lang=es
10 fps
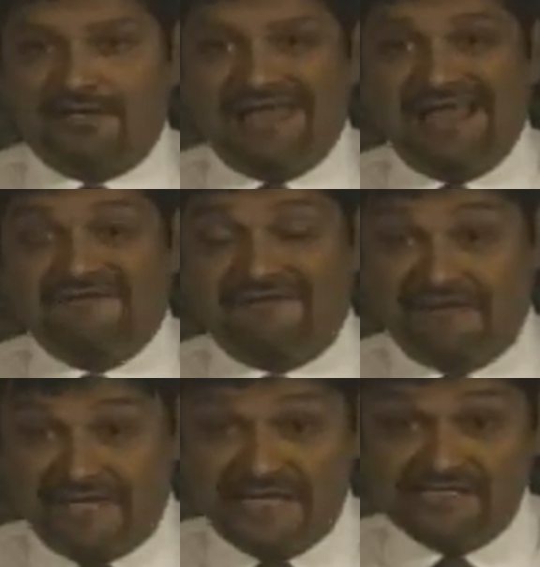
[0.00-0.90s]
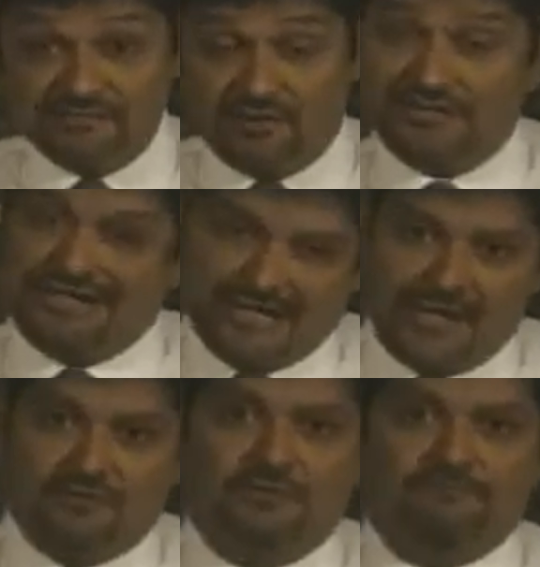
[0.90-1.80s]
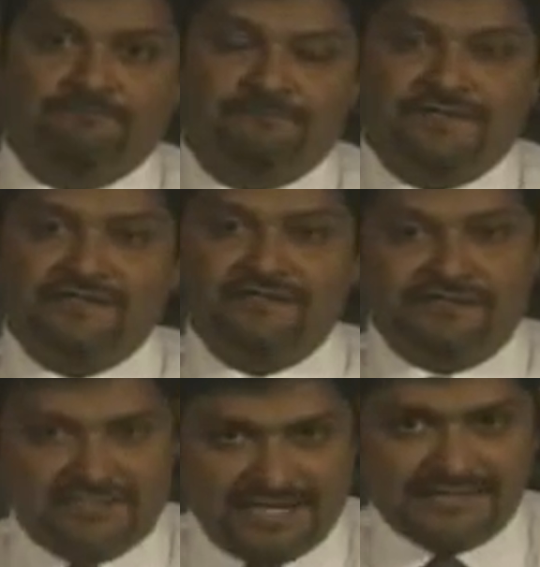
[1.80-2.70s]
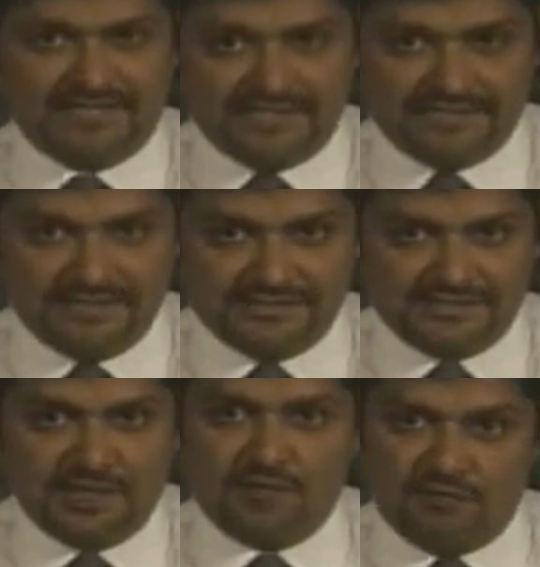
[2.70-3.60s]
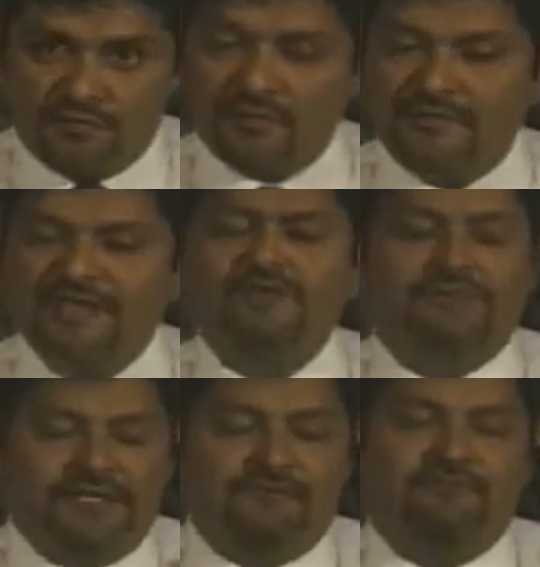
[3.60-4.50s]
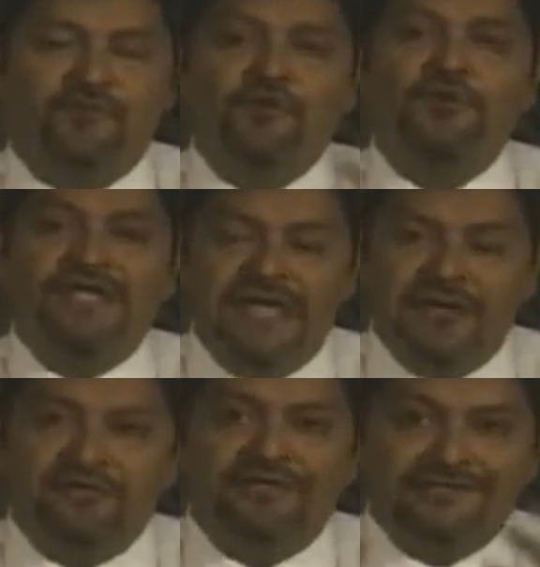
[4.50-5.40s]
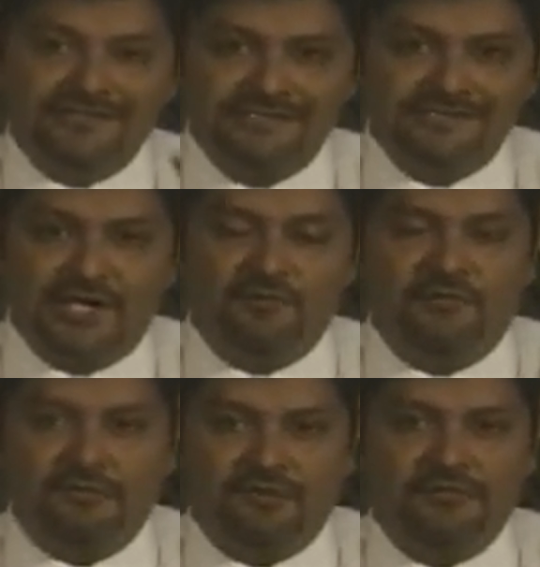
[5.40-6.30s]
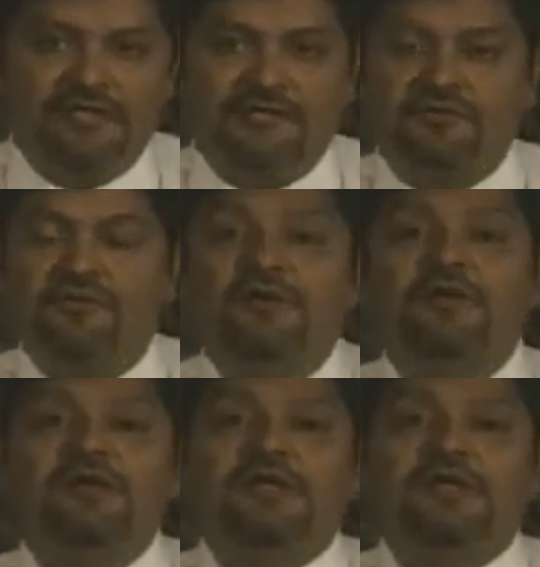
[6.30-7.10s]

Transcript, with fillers: El feminismo, creo, si es que existe como movimiento, vaya, no lo niego, existe como movimiento